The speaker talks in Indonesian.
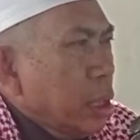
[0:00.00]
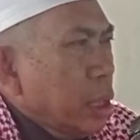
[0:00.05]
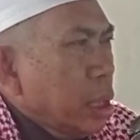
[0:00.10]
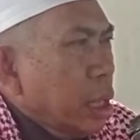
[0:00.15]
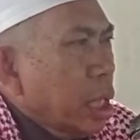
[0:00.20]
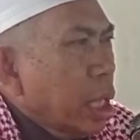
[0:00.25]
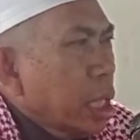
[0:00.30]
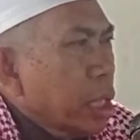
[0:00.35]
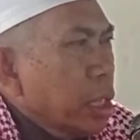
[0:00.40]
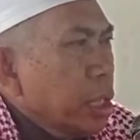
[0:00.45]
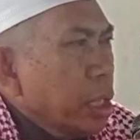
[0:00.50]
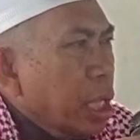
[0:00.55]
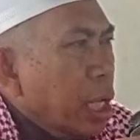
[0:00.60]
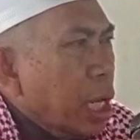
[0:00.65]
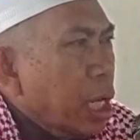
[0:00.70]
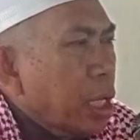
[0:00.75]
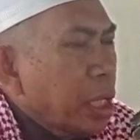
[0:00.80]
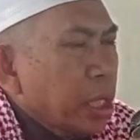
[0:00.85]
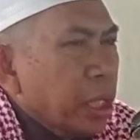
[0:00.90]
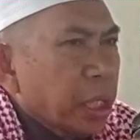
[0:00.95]

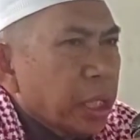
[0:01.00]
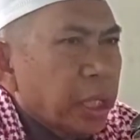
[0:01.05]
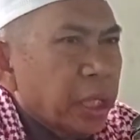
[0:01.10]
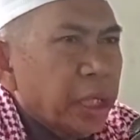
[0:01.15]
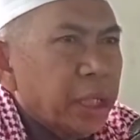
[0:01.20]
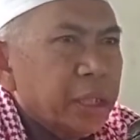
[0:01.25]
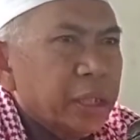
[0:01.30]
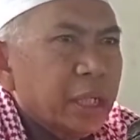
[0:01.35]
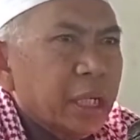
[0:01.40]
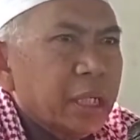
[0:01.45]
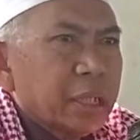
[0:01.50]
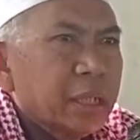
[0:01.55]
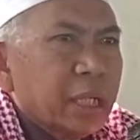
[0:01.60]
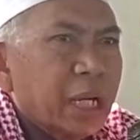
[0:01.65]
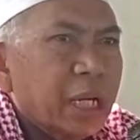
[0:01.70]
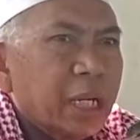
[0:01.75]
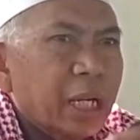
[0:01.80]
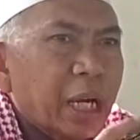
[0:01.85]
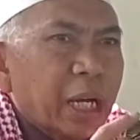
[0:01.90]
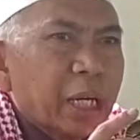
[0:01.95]
harian niki sak
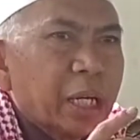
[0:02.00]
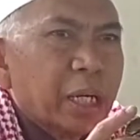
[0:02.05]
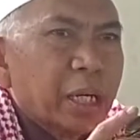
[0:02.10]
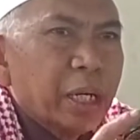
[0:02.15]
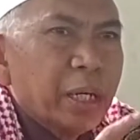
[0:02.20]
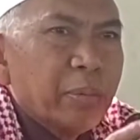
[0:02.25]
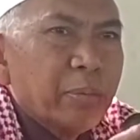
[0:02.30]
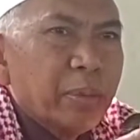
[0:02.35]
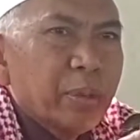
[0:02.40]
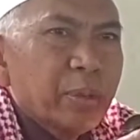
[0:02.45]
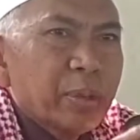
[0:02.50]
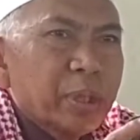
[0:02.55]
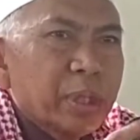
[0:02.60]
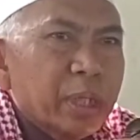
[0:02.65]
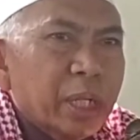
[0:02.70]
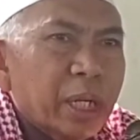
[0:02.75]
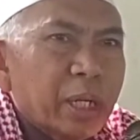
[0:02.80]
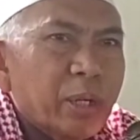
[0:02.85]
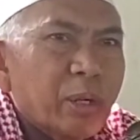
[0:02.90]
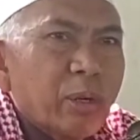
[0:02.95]
satak ribu
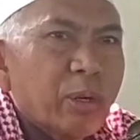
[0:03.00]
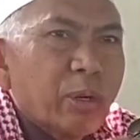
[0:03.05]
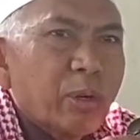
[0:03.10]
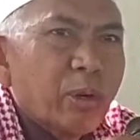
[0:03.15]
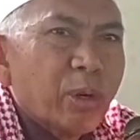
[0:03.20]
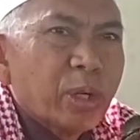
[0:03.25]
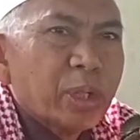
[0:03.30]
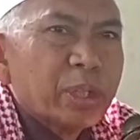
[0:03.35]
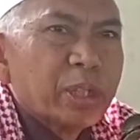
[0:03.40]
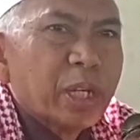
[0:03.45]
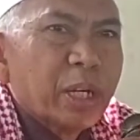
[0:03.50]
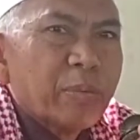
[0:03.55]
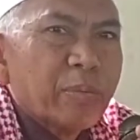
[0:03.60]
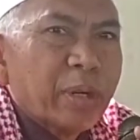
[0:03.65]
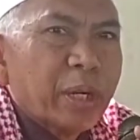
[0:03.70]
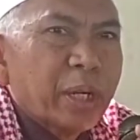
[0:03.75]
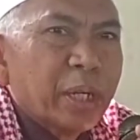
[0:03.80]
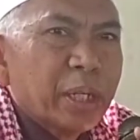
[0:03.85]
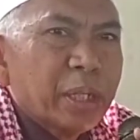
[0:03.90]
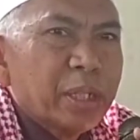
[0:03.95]
sinak tong
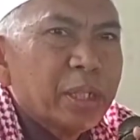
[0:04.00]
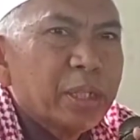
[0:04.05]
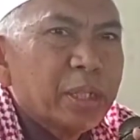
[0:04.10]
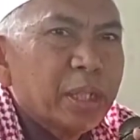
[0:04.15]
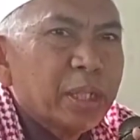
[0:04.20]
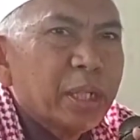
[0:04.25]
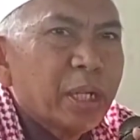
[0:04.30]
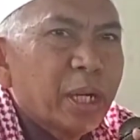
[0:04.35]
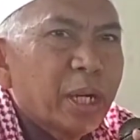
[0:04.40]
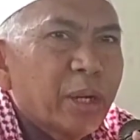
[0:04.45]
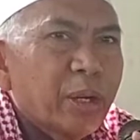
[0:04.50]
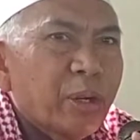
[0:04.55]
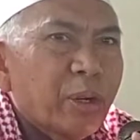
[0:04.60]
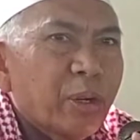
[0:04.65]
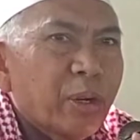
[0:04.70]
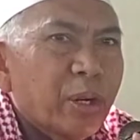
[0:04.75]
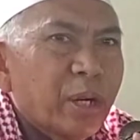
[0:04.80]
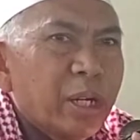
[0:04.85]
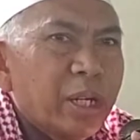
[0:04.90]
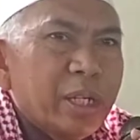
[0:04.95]
kosang makin
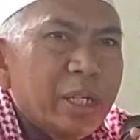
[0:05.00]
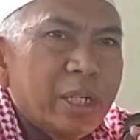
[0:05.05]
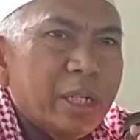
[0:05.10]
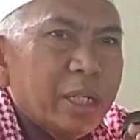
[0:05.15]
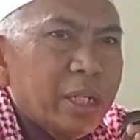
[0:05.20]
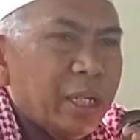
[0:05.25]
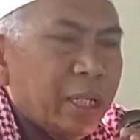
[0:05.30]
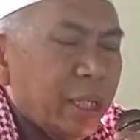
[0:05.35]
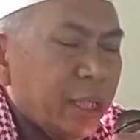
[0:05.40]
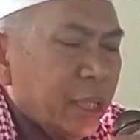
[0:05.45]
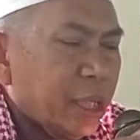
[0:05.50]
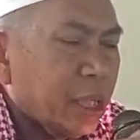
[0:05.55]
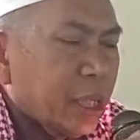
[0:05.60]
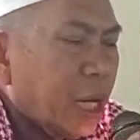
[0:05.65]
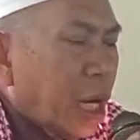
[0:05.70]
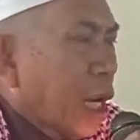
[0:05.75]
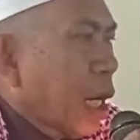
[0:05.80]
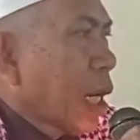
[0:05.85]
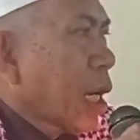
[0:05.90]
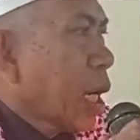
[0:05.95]
sejelo
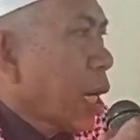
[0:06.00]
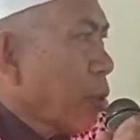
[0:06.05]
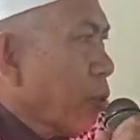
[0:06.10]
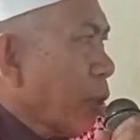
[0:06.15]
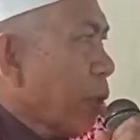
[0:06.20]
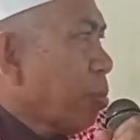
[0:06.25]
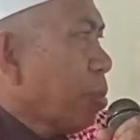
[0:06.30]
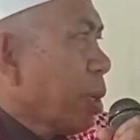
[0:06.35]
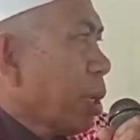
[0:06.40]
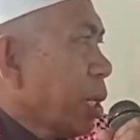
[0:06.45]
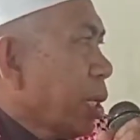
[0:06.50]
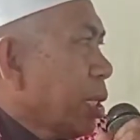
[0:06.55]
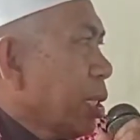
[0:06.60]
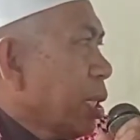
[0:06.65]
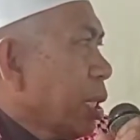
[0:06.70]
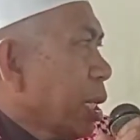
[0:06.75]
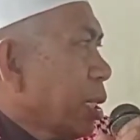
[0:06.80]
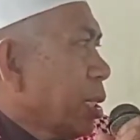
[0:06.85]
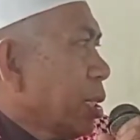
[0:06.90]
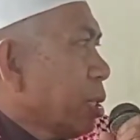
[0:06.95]
kalah wah
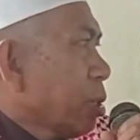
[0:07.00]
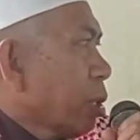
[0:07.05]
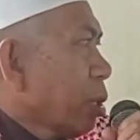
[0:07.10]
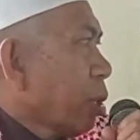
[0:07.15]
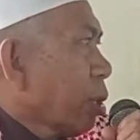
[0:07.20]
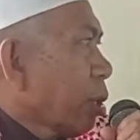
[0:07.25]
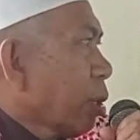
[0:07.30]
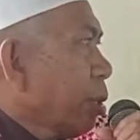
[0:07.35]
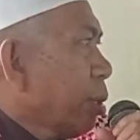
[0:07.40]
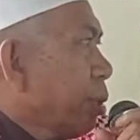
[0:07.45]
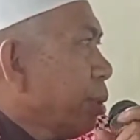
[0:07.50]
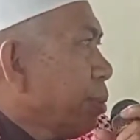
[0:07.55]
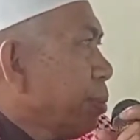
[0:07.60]
pengajian allah.